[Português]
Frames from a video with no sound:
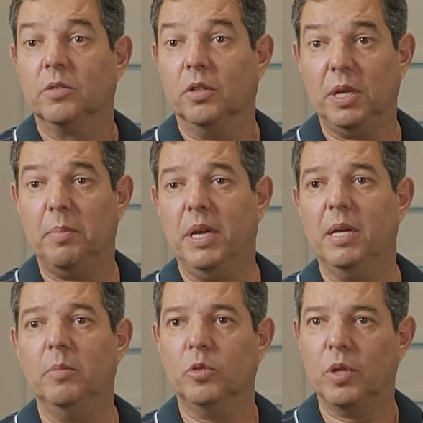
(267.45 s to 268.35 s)
Nós já
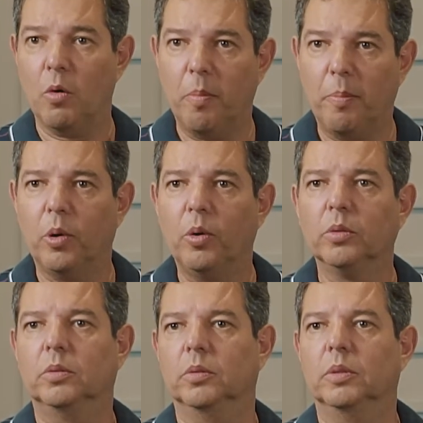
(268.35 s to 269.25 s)
pegamos algo
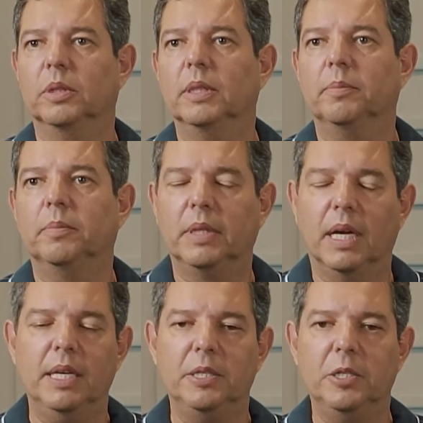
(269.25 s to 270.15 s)
pronto né, da
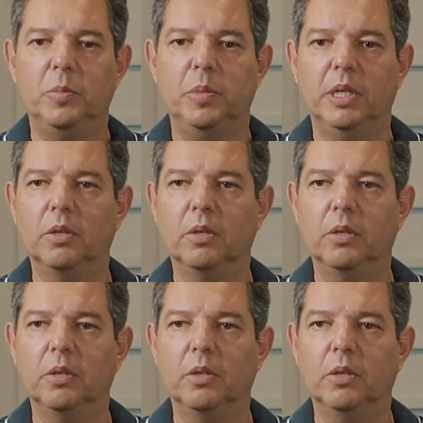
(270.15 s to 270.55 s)
Rede Inspira.